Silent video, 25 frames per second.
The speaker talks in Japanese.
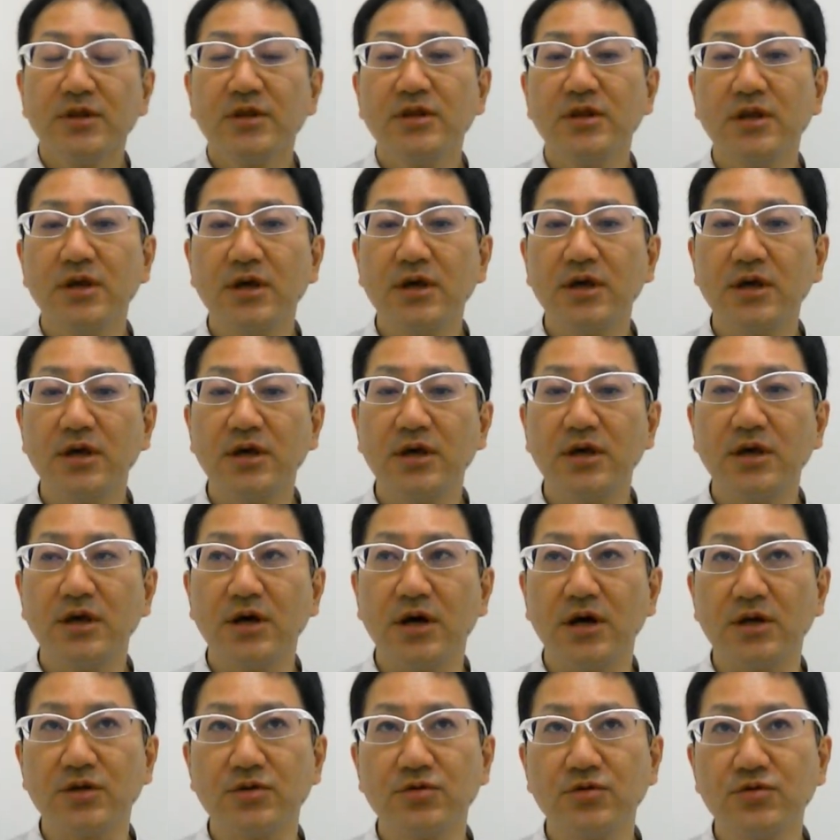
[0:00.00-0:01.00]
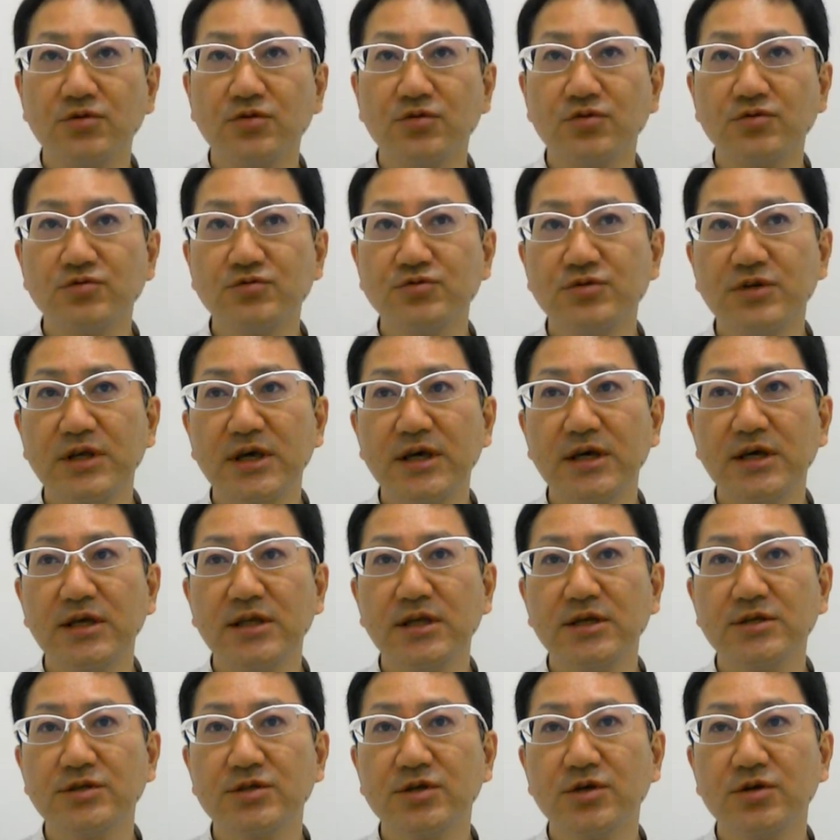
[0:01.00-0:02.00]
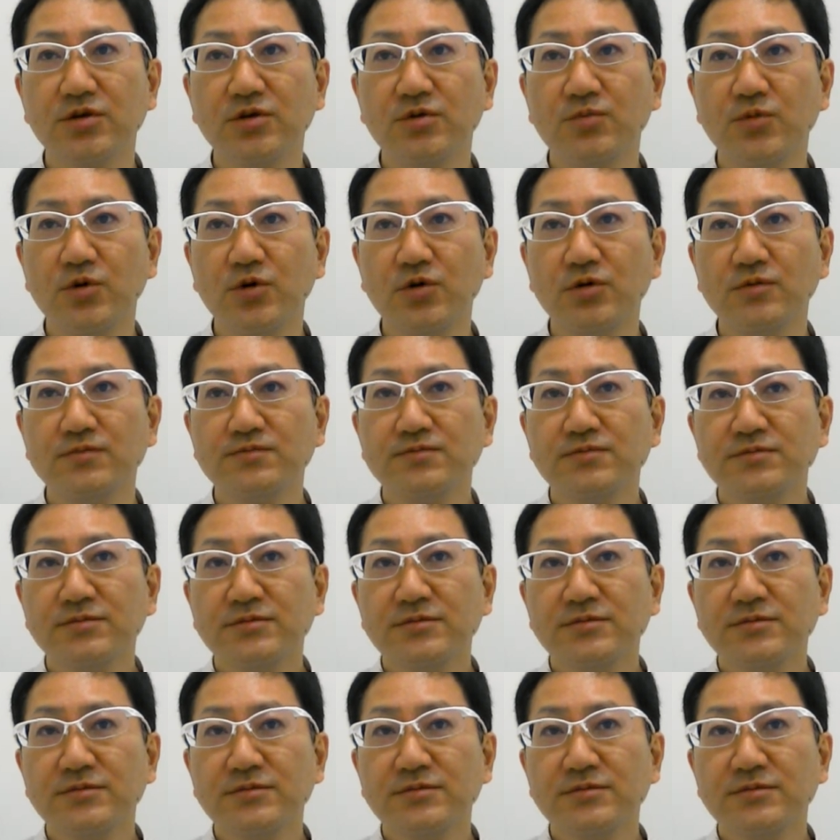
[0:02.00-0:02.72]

で、あと特例ですけども、